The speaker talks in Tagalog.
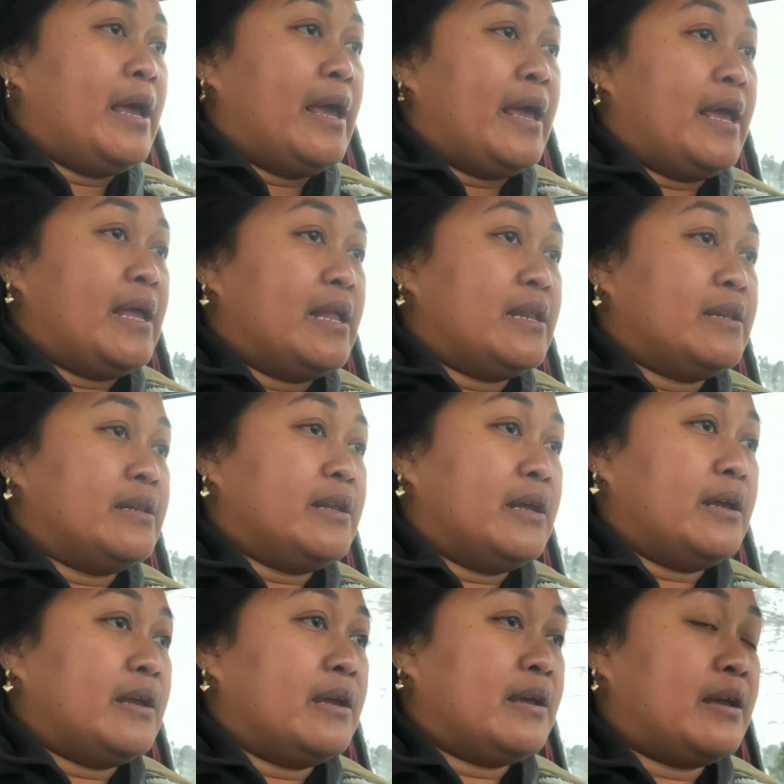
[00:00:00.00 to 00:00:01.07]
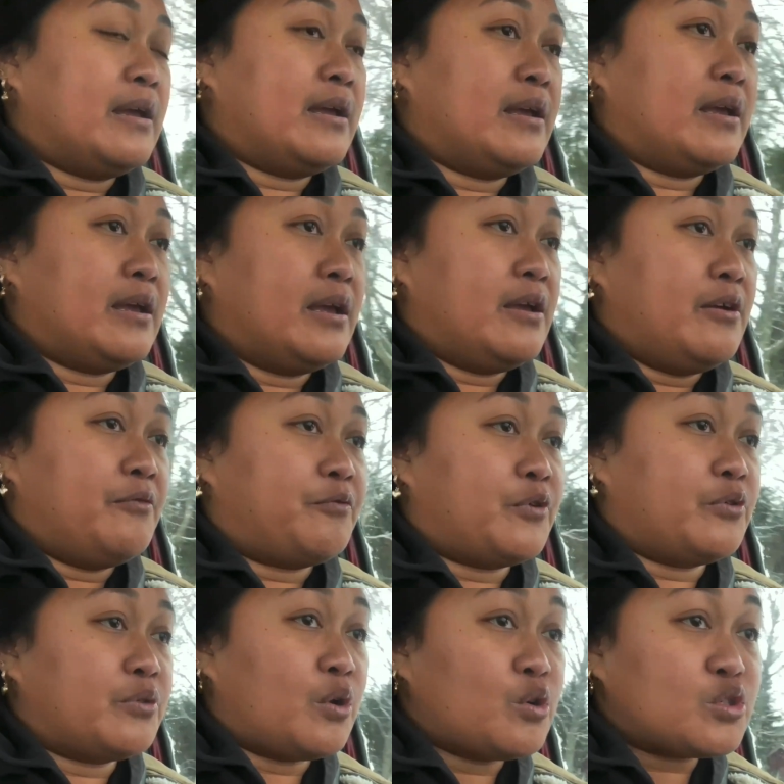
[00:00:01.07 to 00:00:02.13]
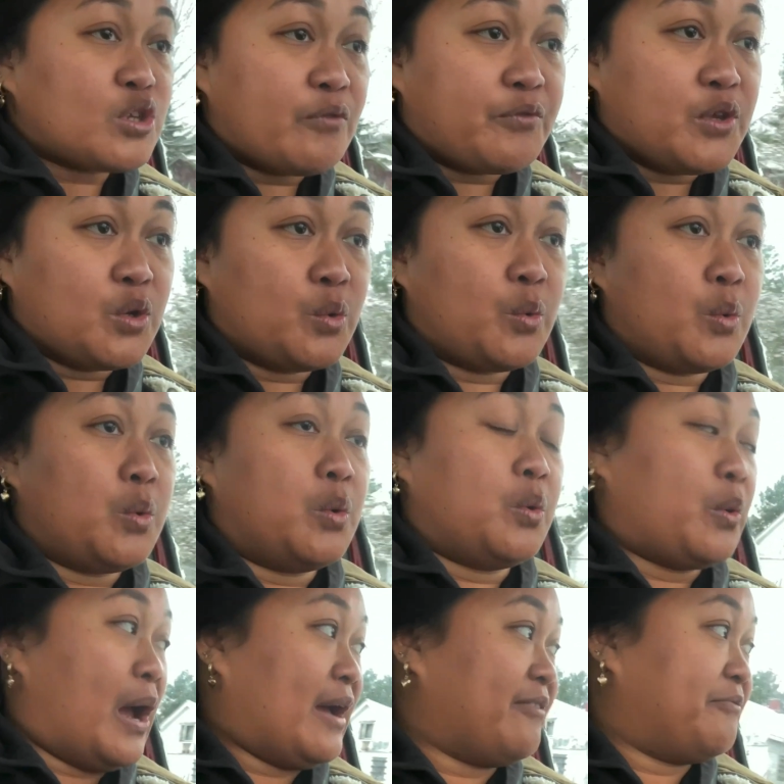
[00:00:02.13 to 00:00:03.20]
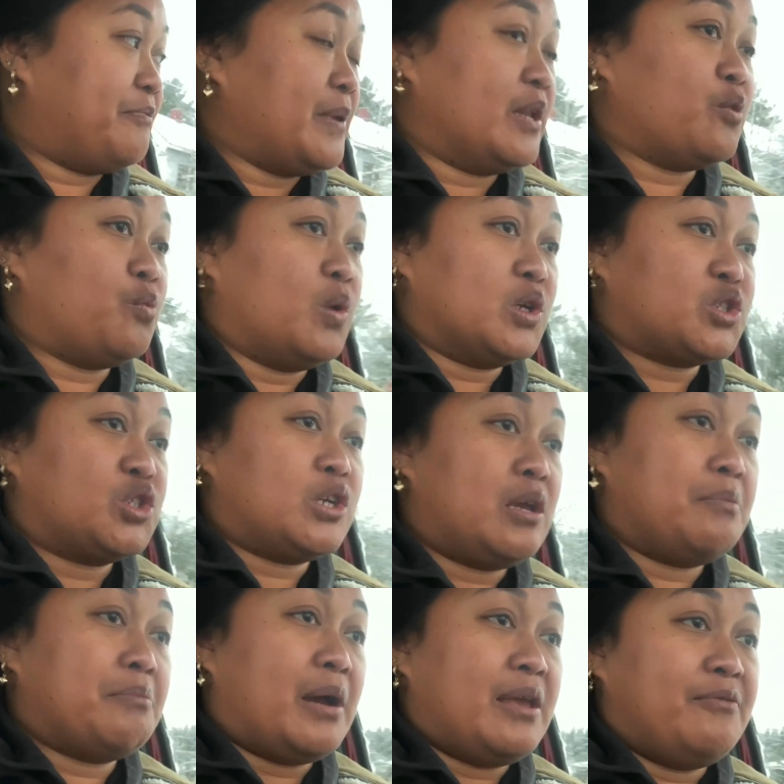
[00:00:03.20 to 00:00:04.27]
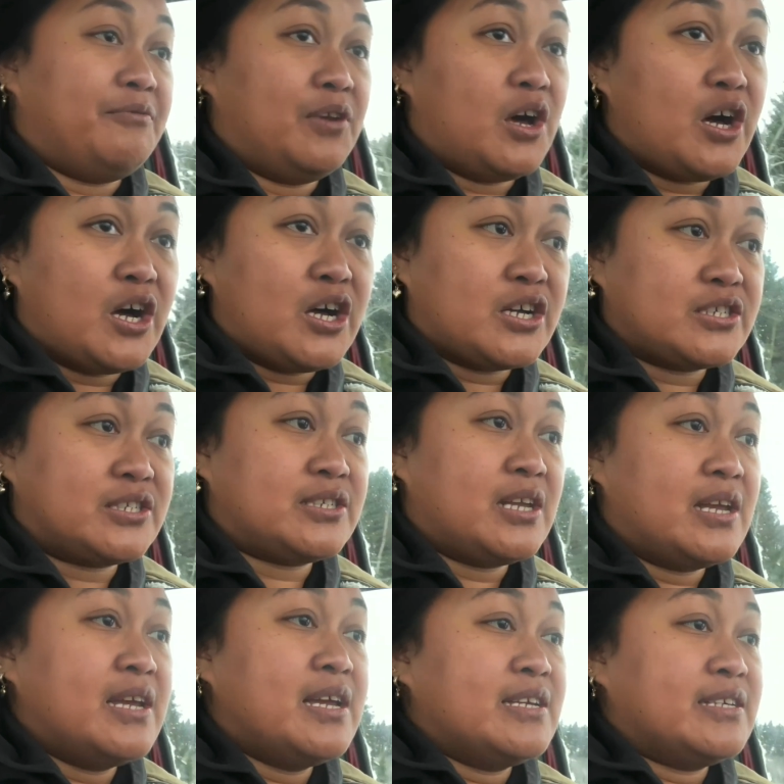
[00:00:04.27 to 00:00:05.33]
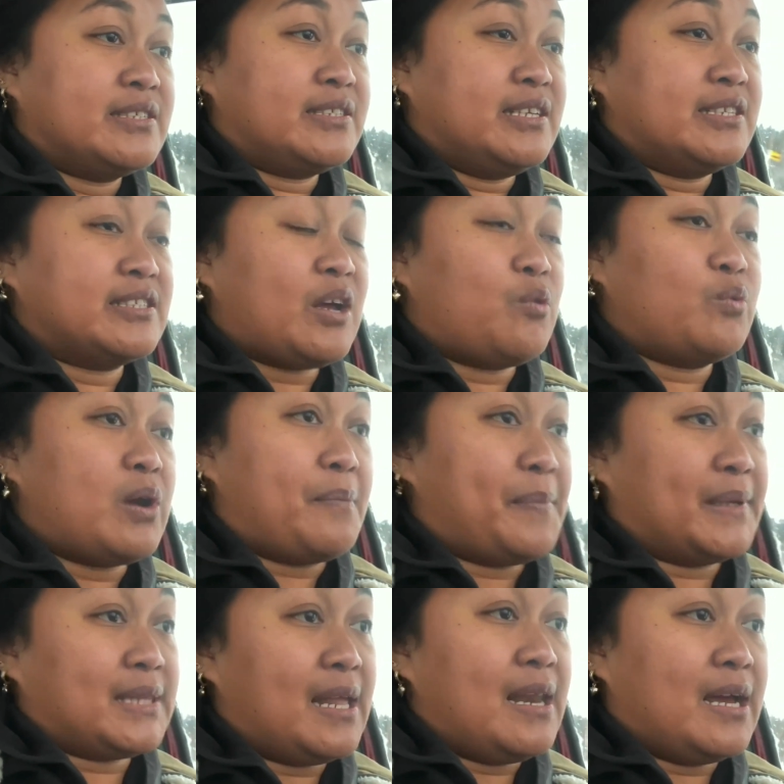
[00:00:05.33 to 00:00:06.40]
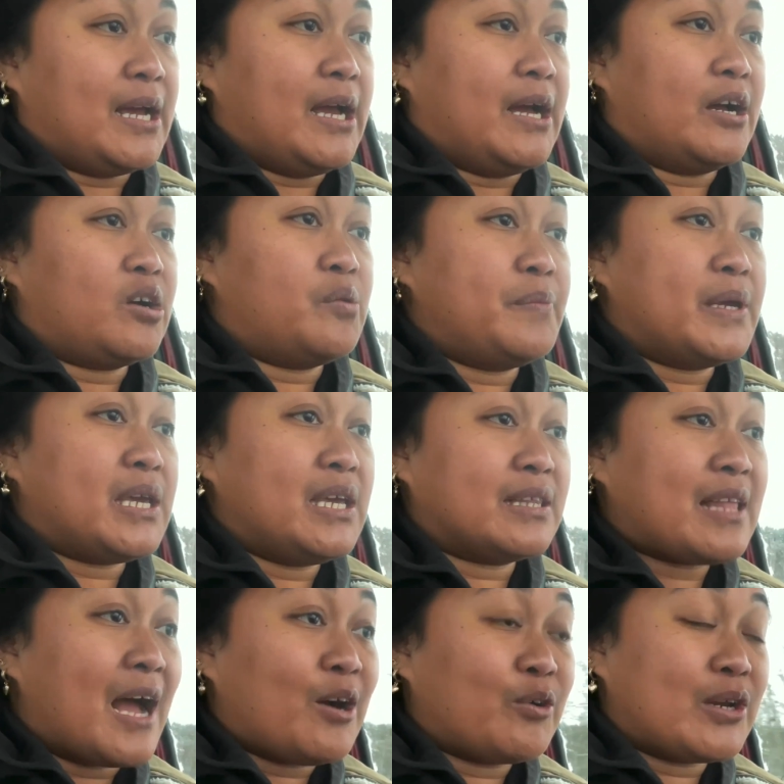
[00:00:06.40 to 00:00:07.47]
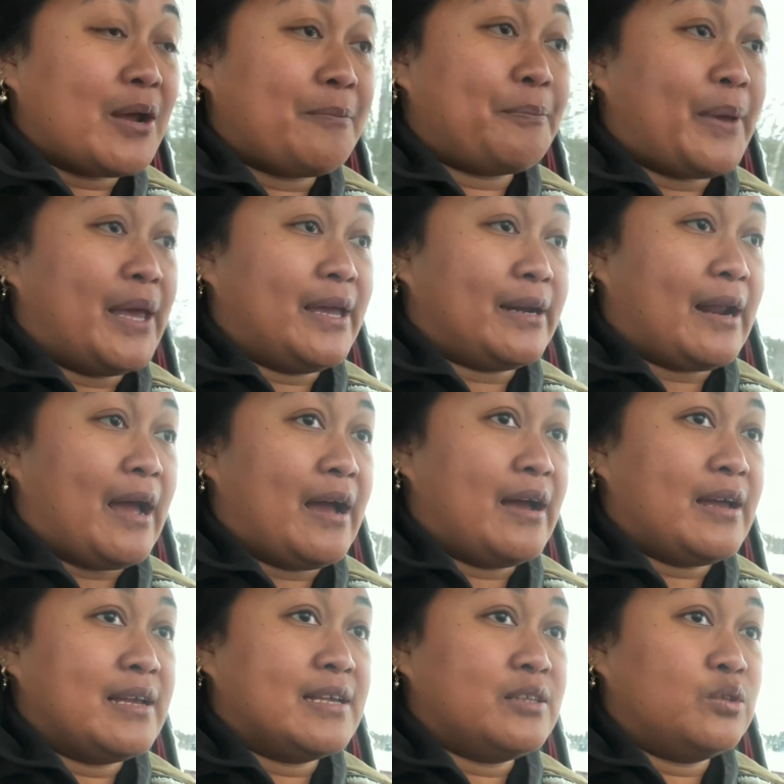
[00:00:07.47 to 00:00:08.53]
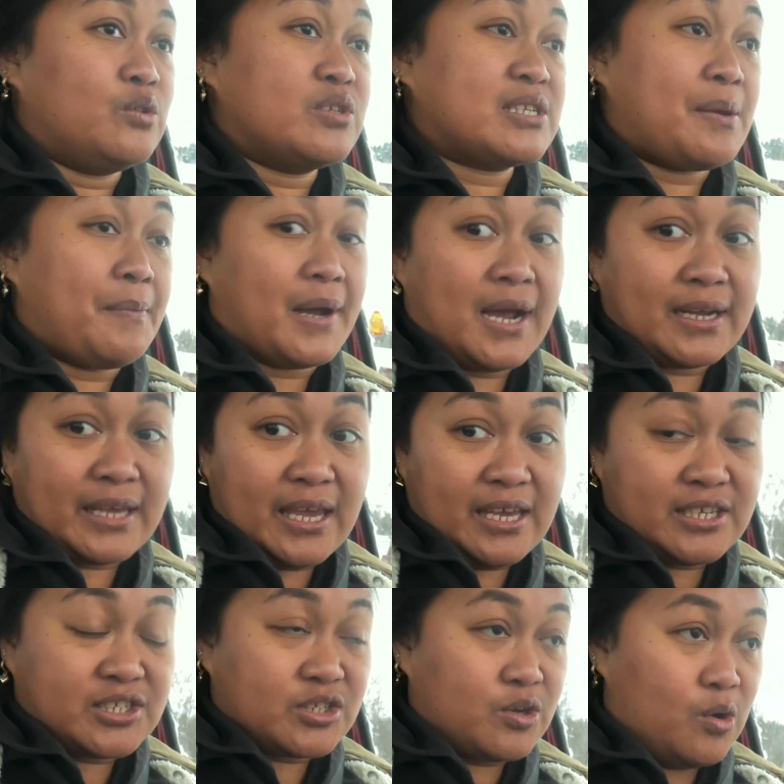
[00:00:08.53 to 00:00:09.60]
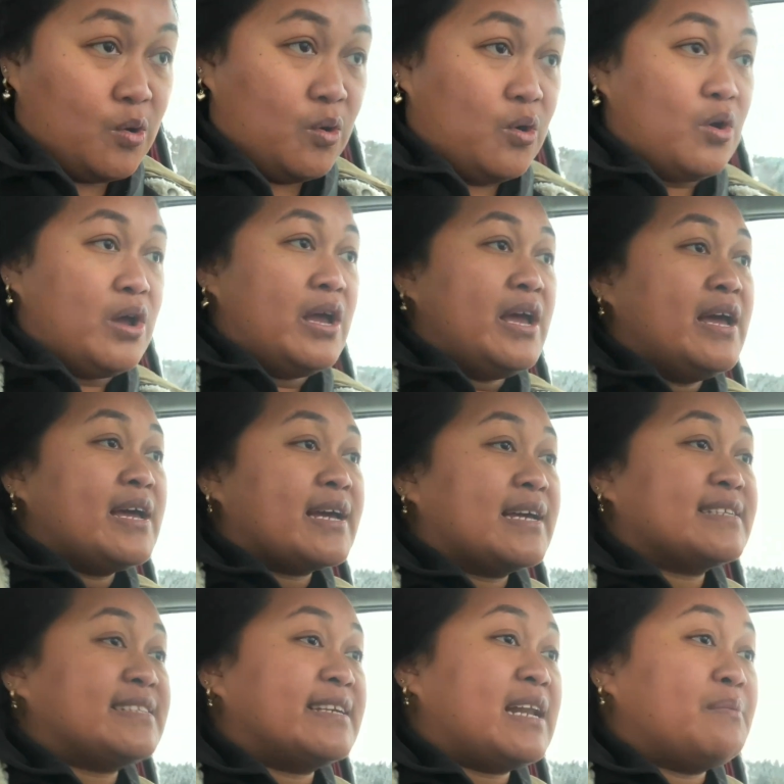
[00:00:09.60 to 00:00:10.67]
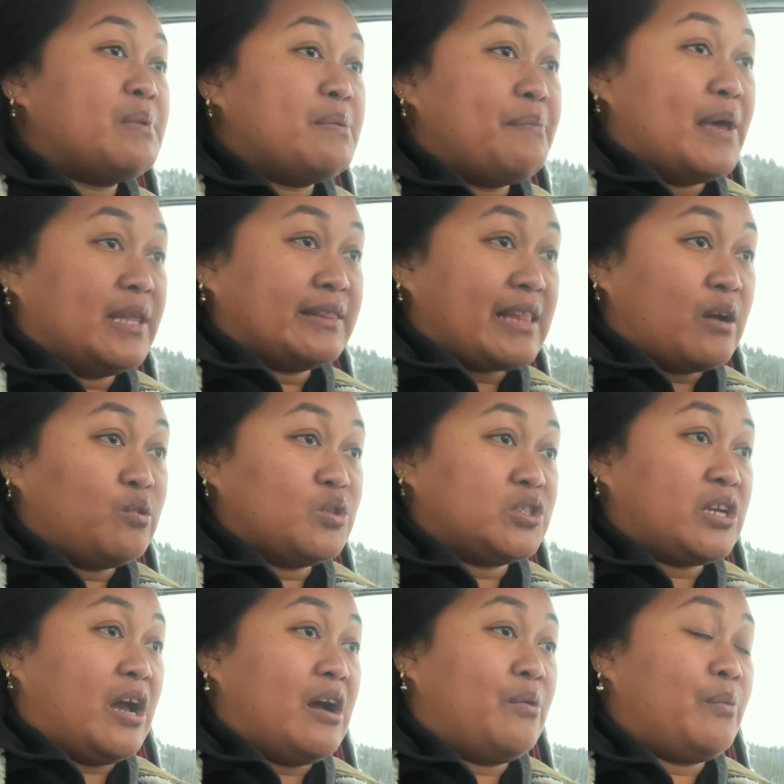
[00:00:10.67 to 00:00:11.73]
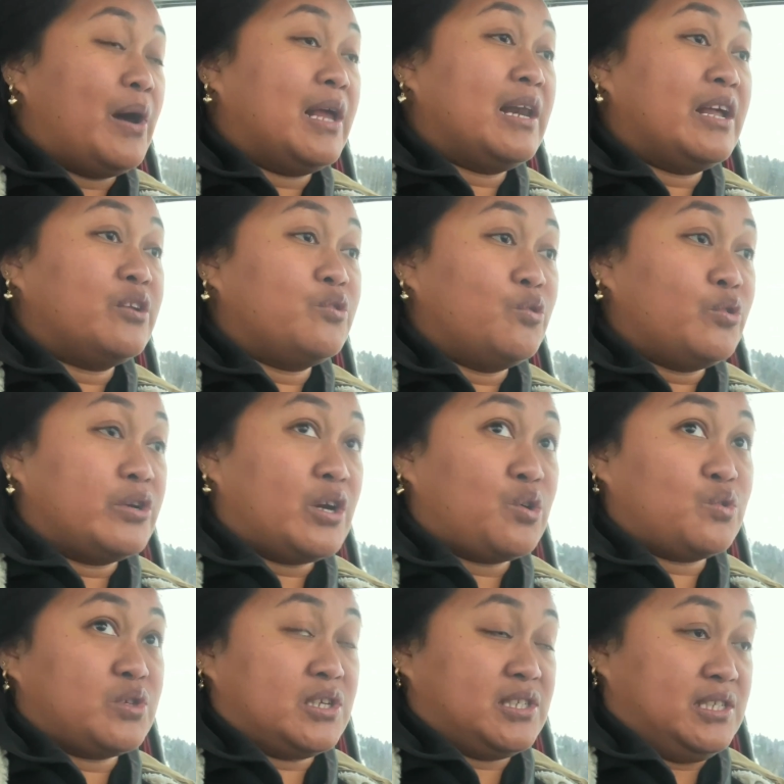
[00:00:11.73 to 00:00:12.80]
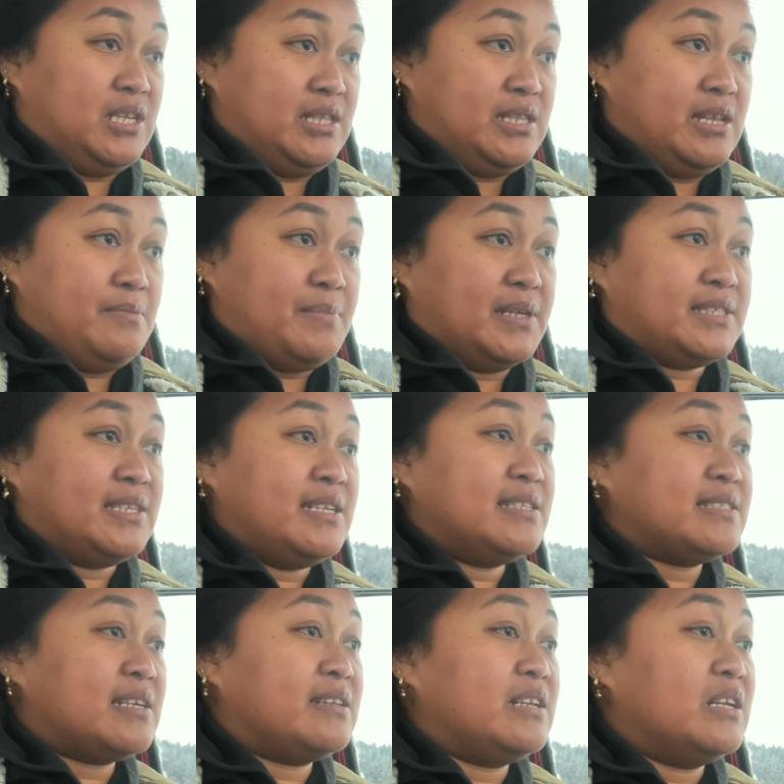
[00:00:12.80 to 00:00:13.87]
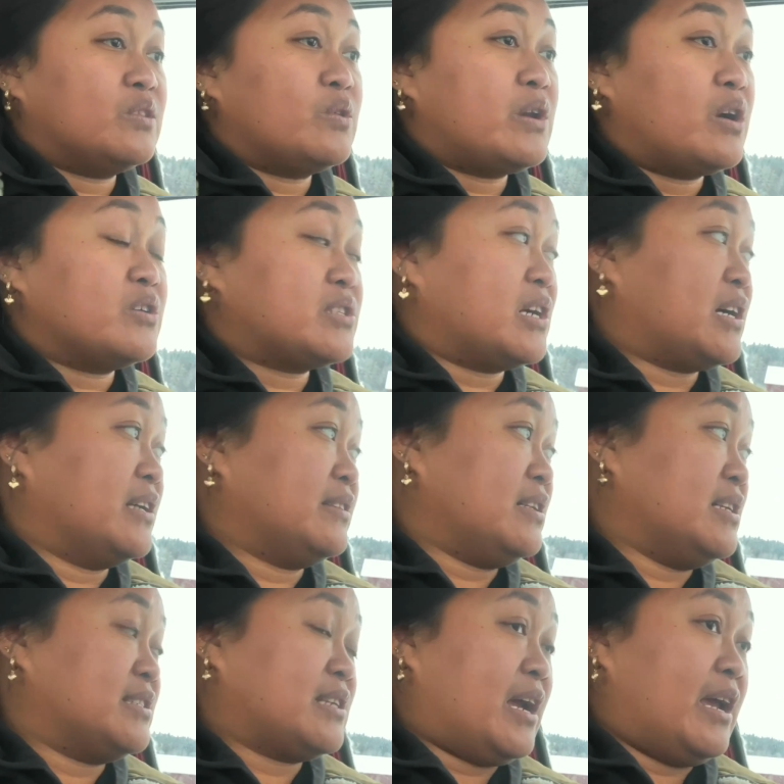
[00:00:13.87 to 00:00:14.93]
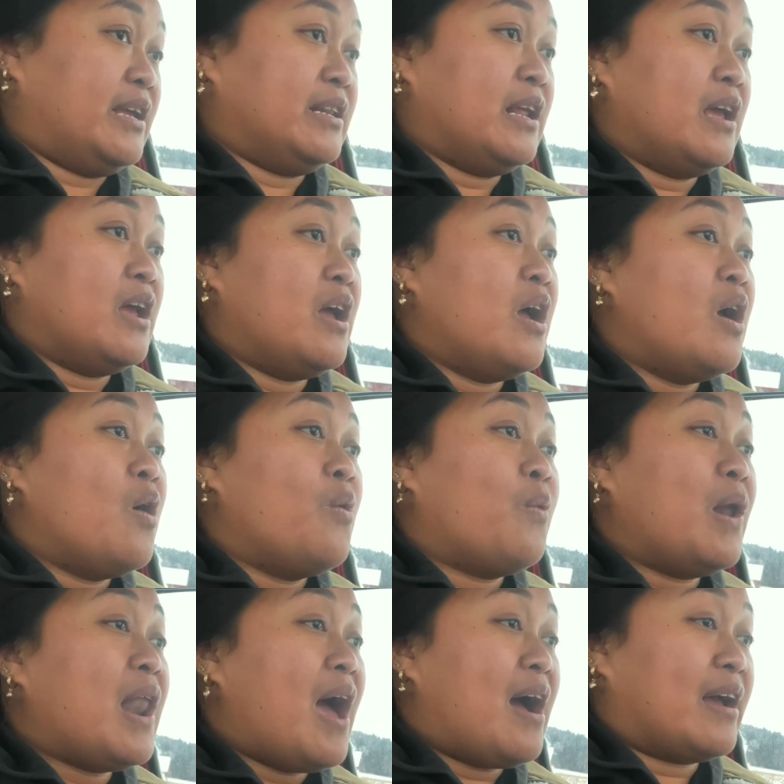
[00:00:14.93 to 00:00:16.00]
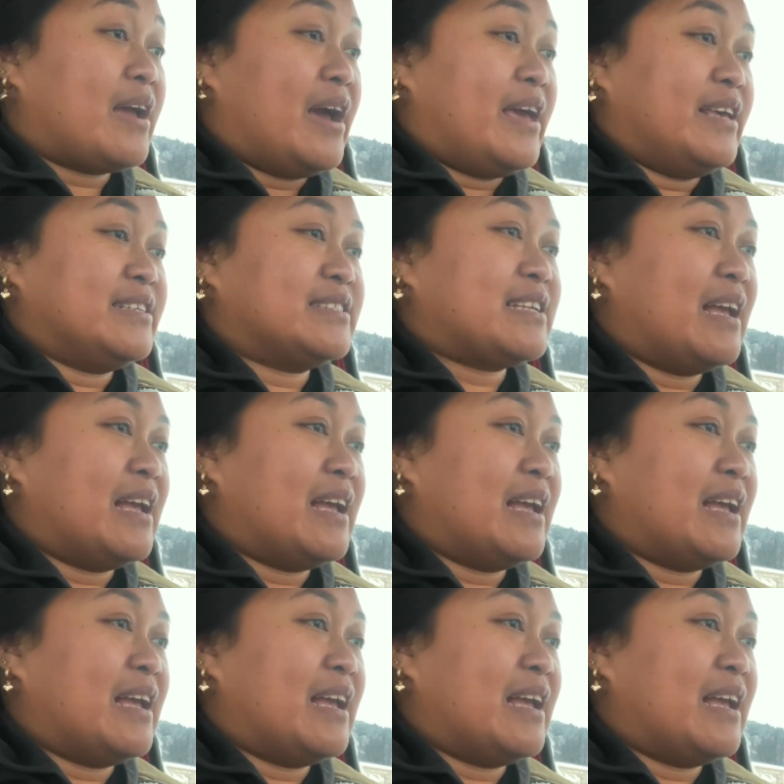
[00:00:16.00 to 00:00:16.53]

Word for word: And for those of you who have been watching my vlogs since sa una pa talaga, kumikita ako ng pera dun sa mga cakes ko. Kasi nabebenta ko siya while andoon ako sa city. But since andito na ako sa countryside, wala guys.